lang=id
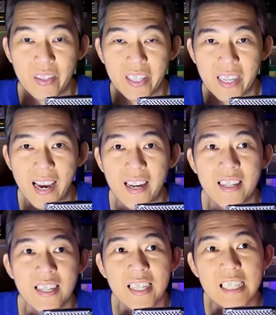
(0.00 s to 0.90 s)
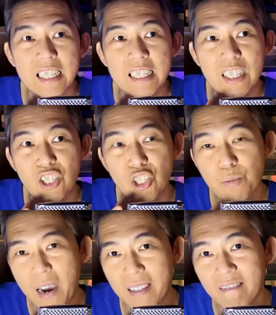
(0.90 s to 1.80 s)
Ya.
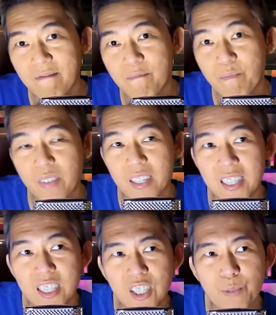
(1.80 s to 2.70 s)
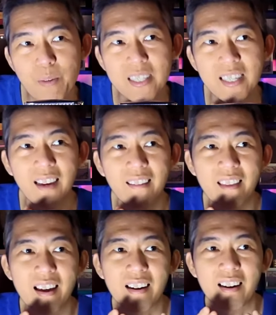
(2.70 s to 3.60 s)
Cuman, cuman
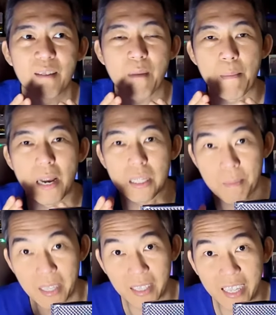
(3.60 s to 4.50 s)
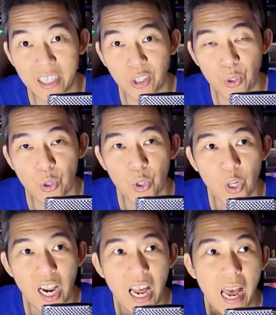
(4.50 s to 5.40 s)
sekitar 15 menit kayak gitu,
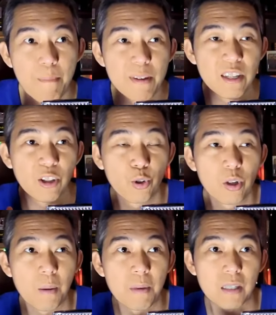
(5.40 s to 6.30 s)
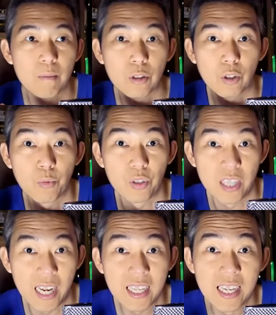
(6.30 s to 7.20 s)
abis itu 15 menit
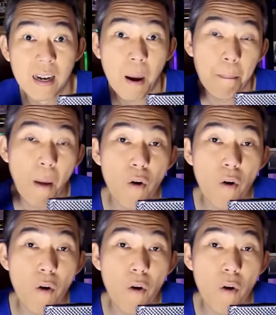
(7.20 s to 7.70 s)
kemudian, bau